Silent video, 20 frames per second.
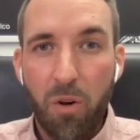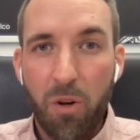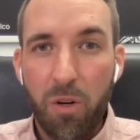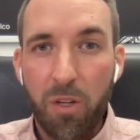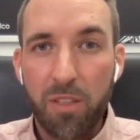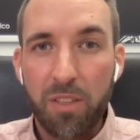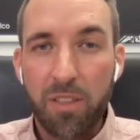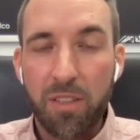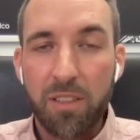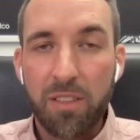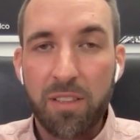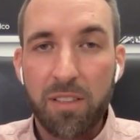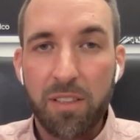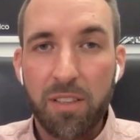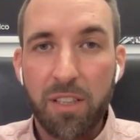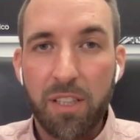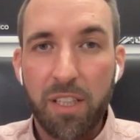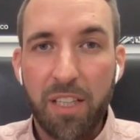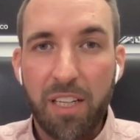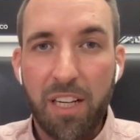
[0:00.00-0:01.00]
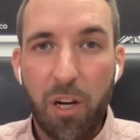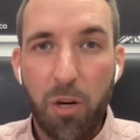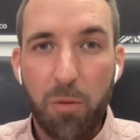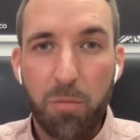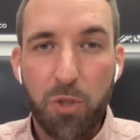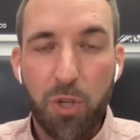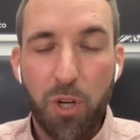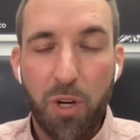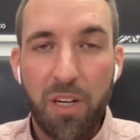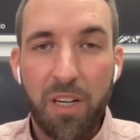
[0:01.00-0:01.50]
Und ich
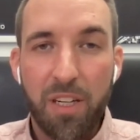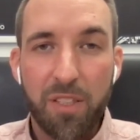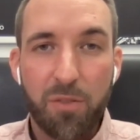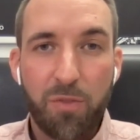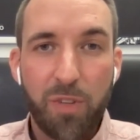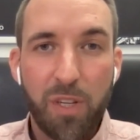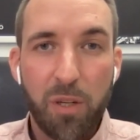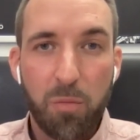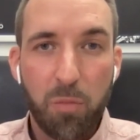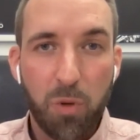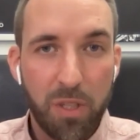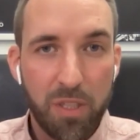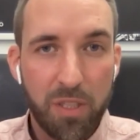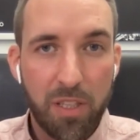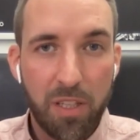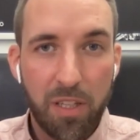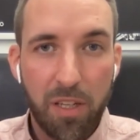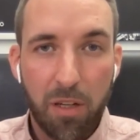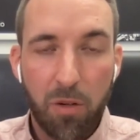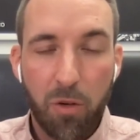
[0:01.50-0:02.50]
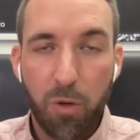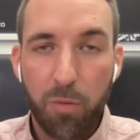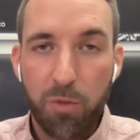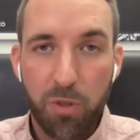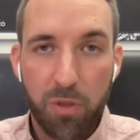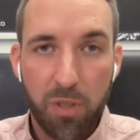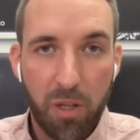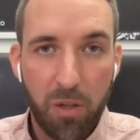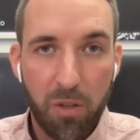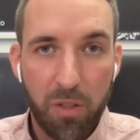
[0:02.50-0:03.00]
glaube schon, dass viele
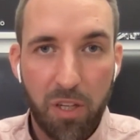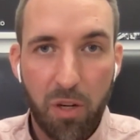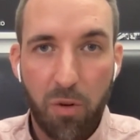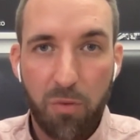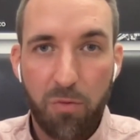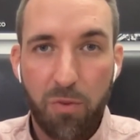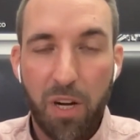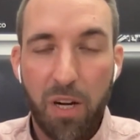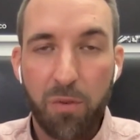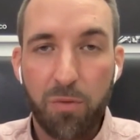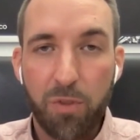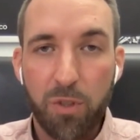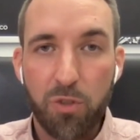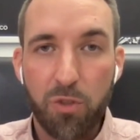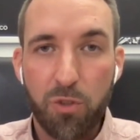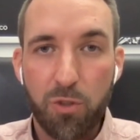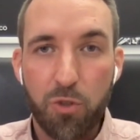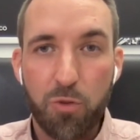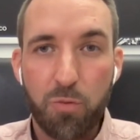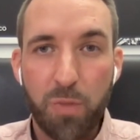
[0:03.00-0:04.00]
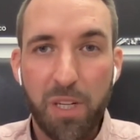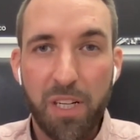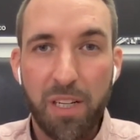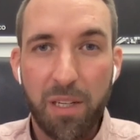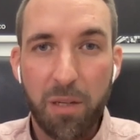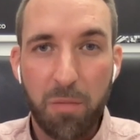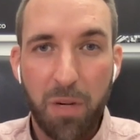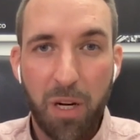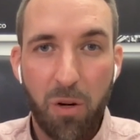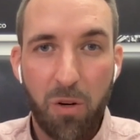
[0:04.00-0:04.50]
Bundesliga-Clubs und darunter auch Frankfurt so einen
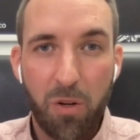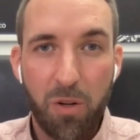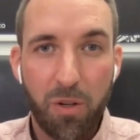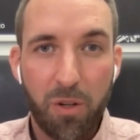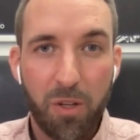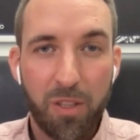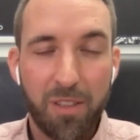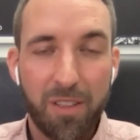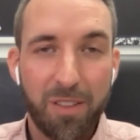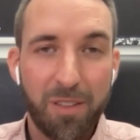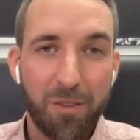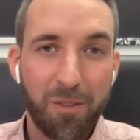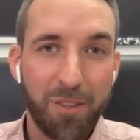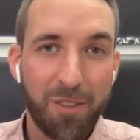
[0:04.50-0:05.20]
Spieler gebrauchen könnten.